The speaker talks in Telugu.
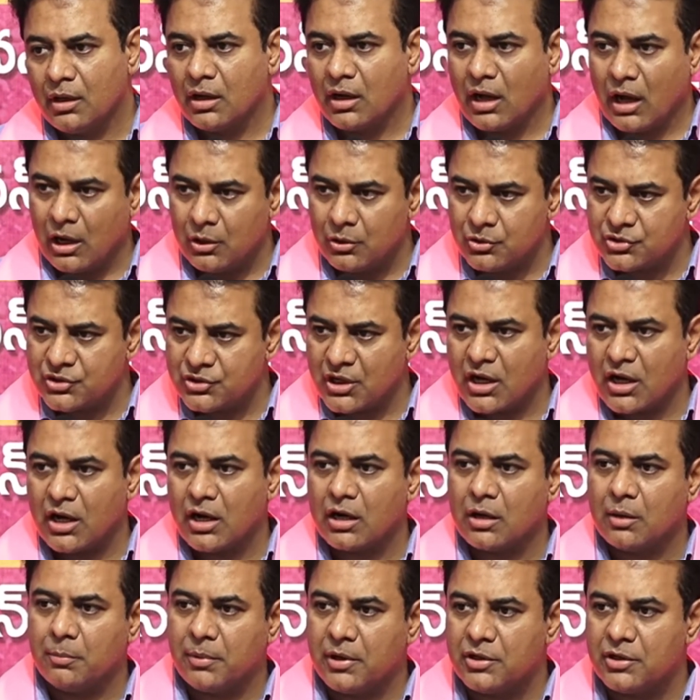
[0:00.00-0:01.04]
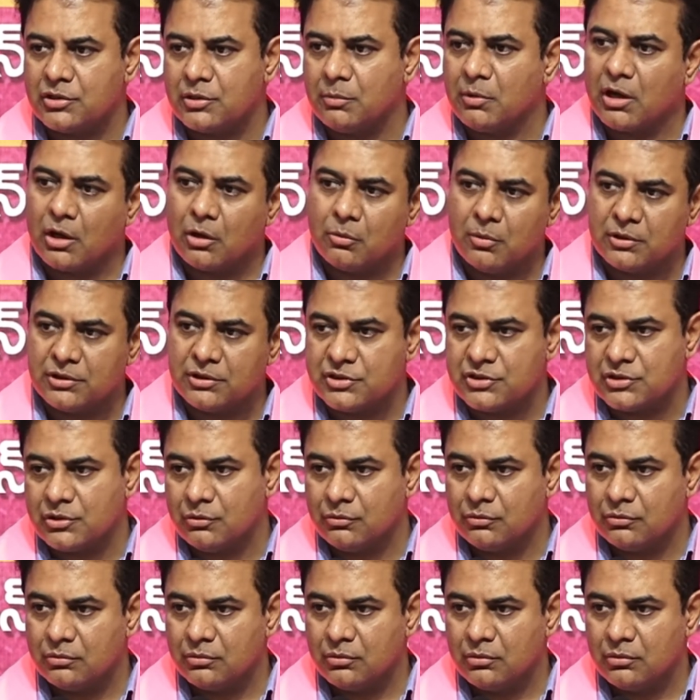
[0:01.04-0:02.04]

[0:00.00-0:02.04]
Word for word: కాలుష్యకారక పరిశ్రమకు అనుమతిస్తావు